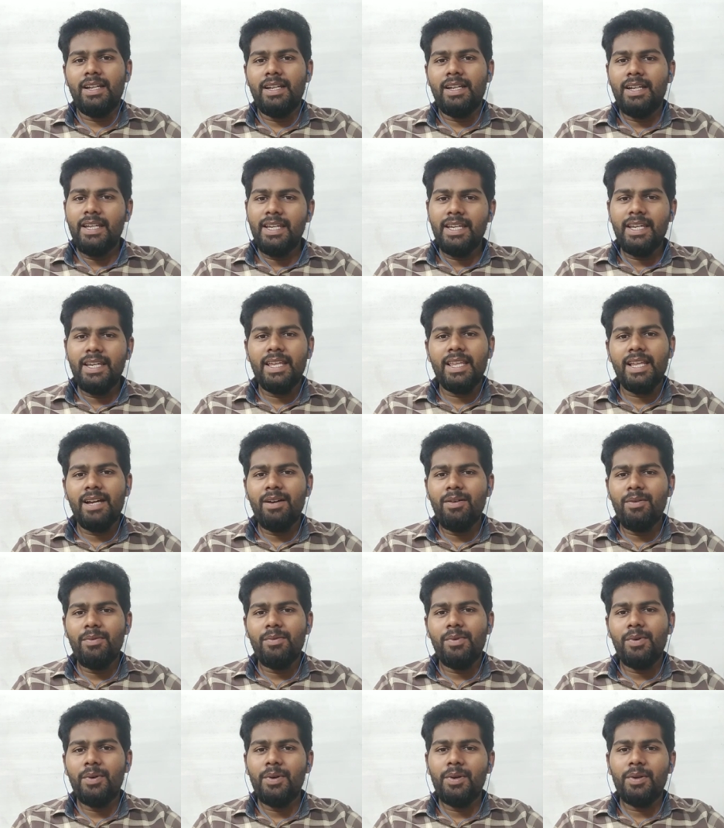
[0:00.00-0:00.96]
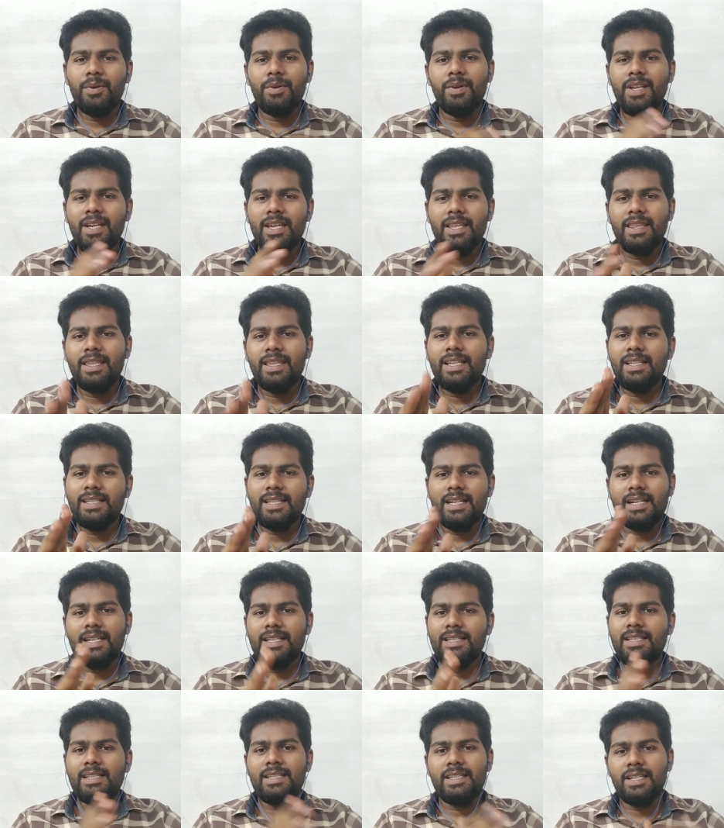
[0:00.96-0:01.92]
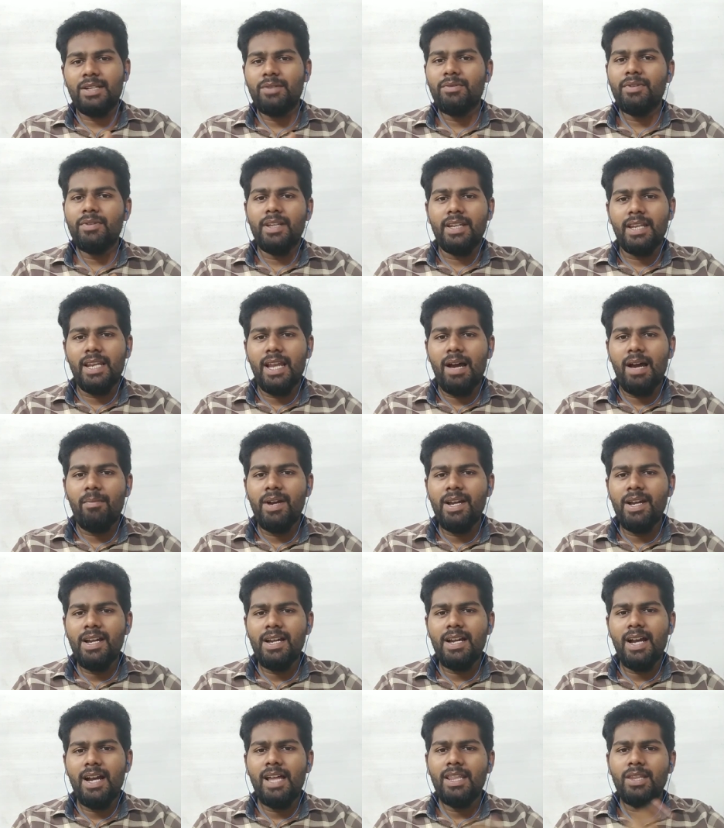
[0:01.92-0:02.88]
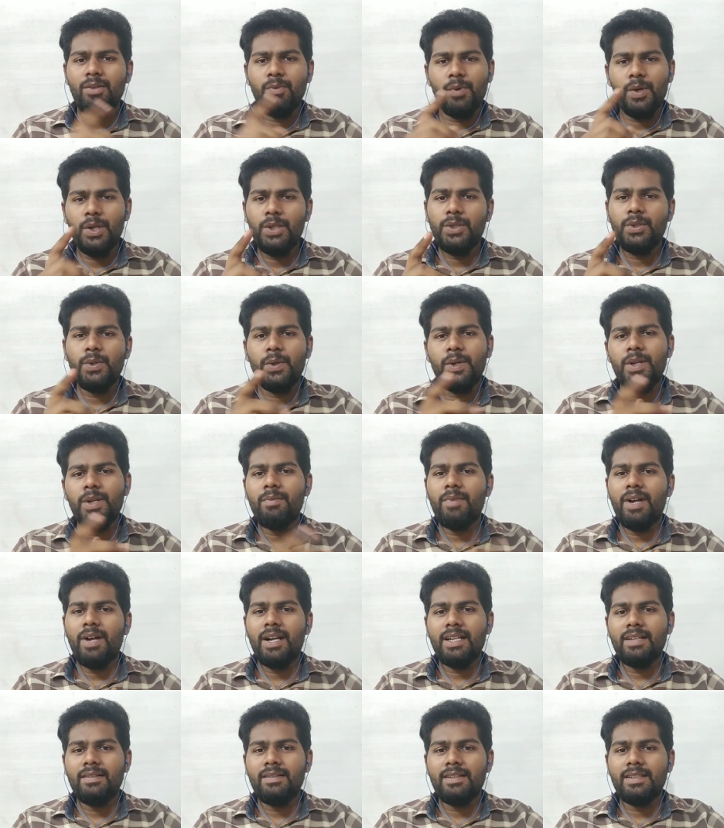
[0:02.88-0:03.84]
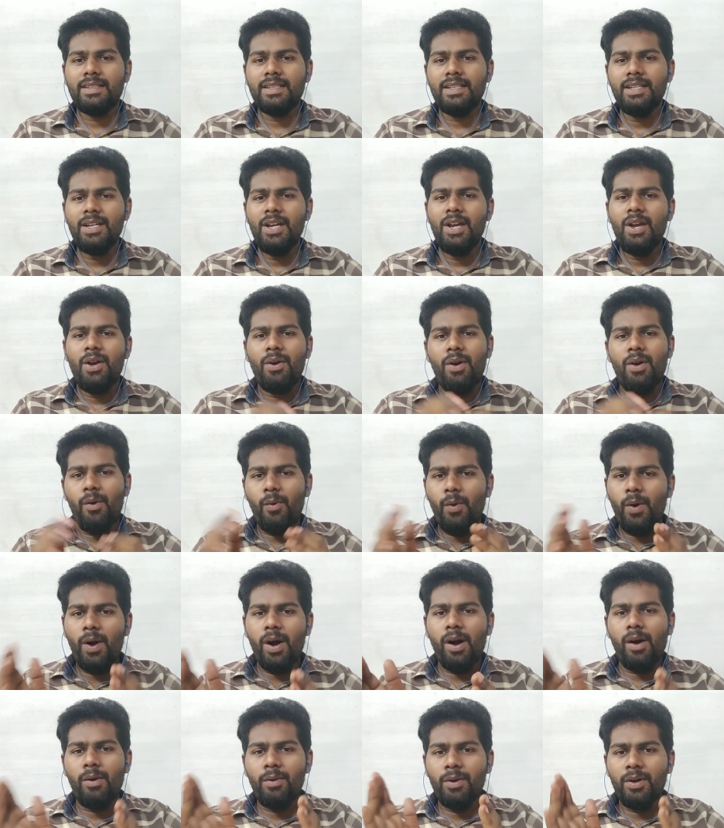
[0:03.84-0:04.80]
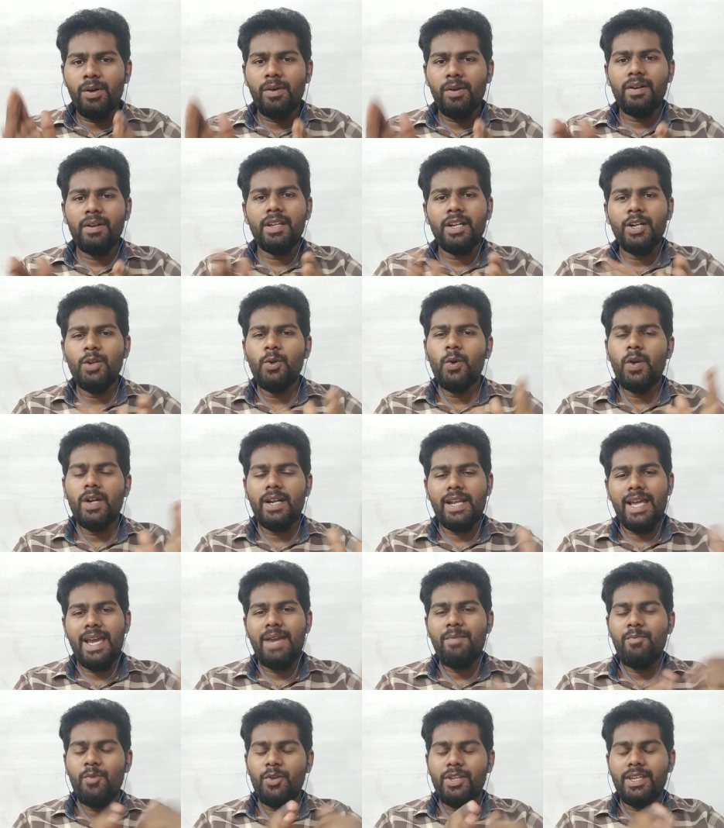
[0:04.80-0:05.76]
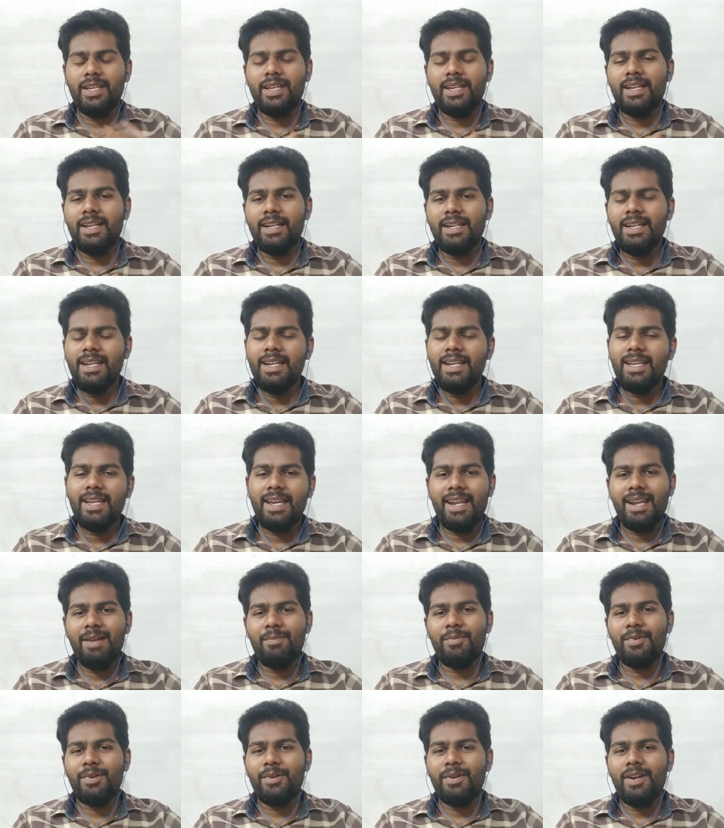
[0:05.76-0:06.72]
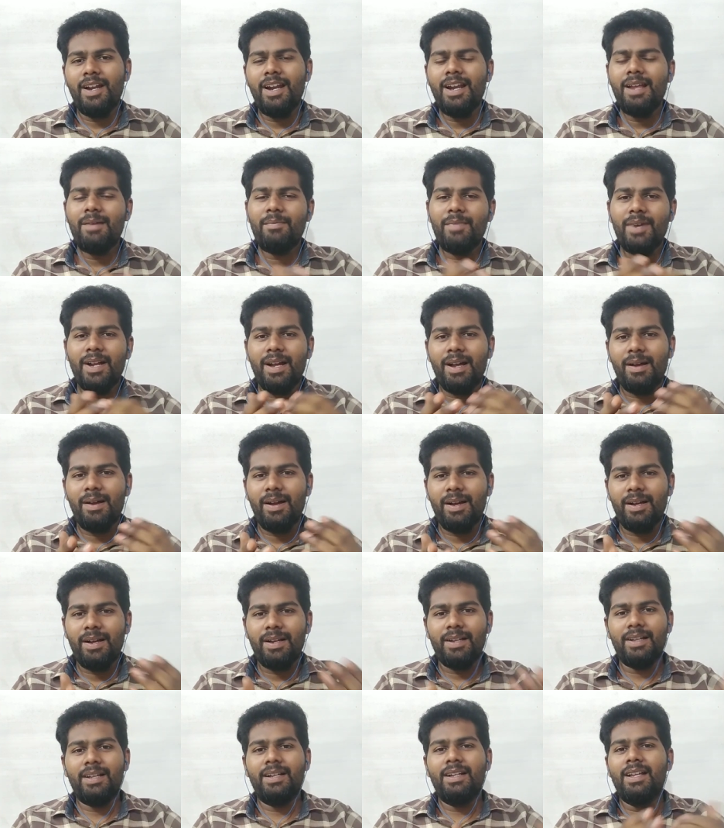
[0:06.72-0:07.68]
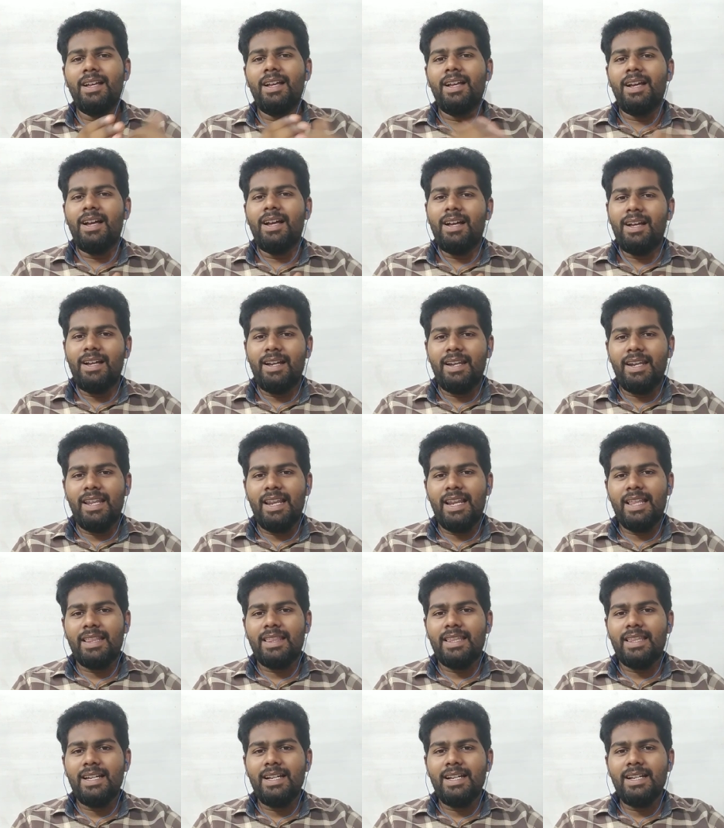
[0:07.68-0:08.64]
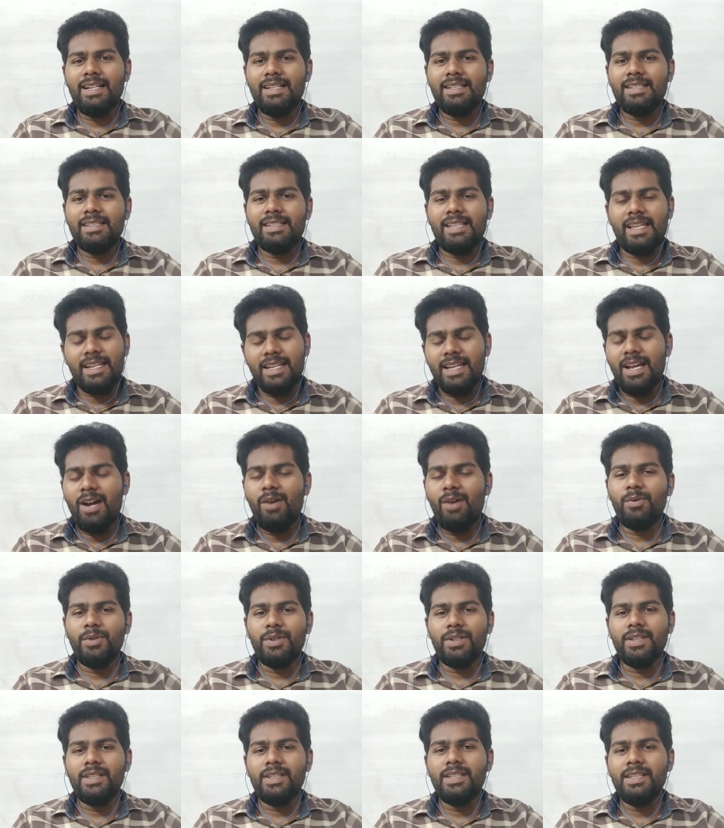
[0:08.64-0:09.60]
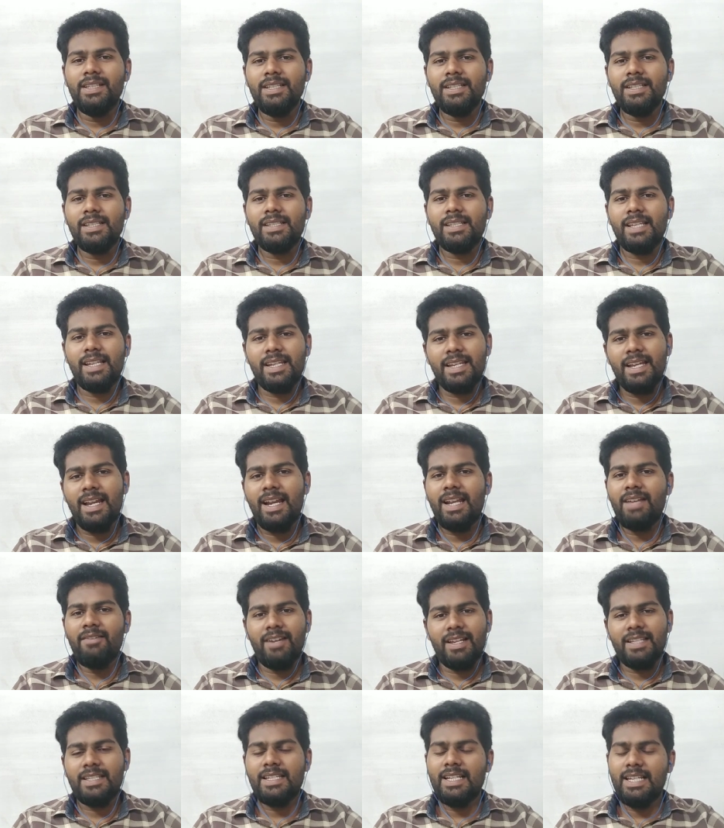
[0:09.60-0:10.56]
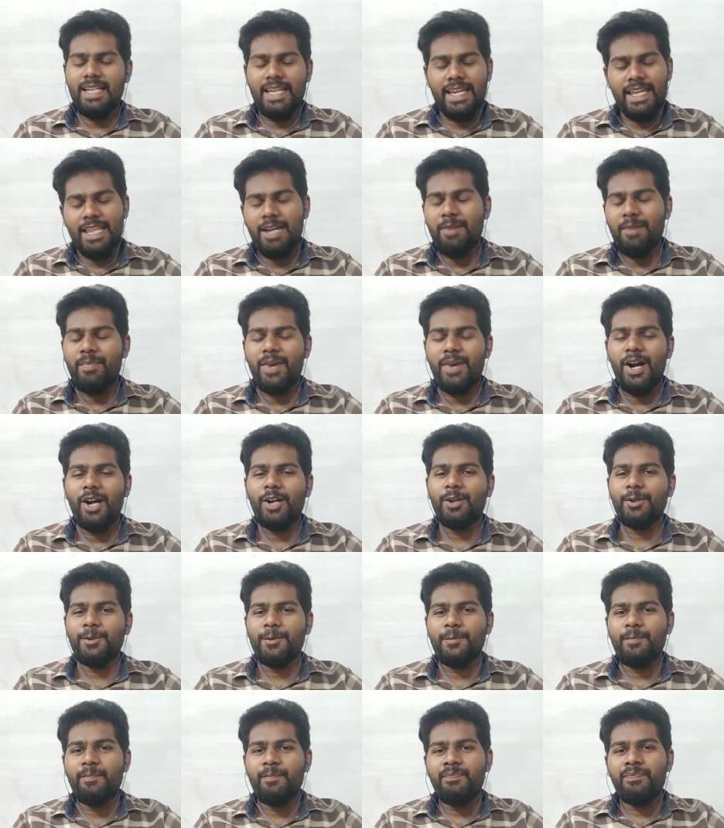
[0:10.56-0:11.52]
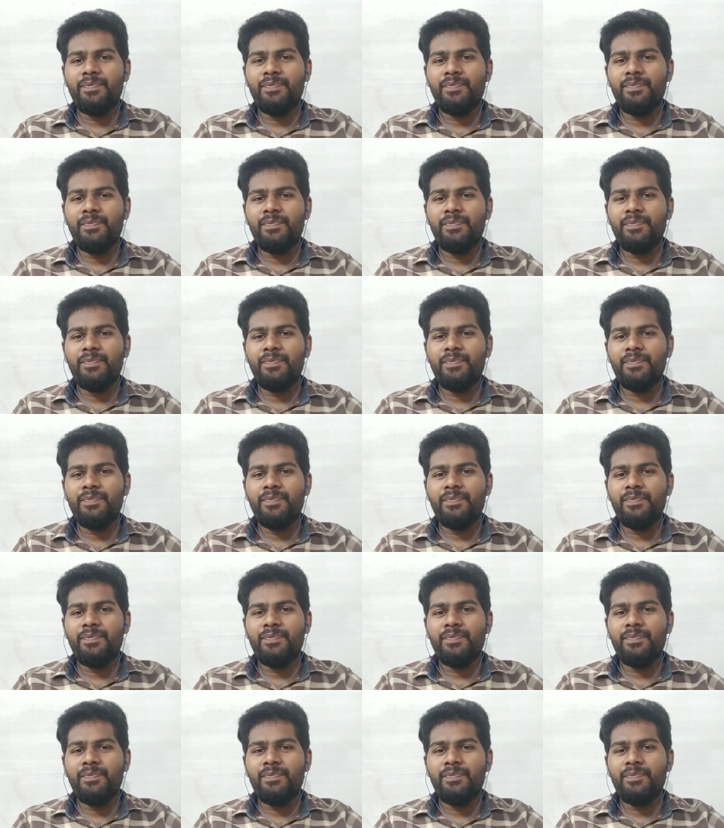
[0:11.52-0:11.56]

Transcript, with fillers: நீங்கள் தான் உங்களுக்குள்ளே எந்த சண்டை சச்சரவும் இல்லாமல் அந்த ஒரு ஜோடி மாட்டை வச்சு ஓ அவங்கவுங்களுக்குன்னு ஒரு டைம் ஒதுக்கிக்கிட்டு நீங்கள் என்ன பண்ணணும்னா நம்ம நிலத்தை சரியாக உழுது சரியான விளைச்சல் நீங்கள் தான் பார்க்கணும்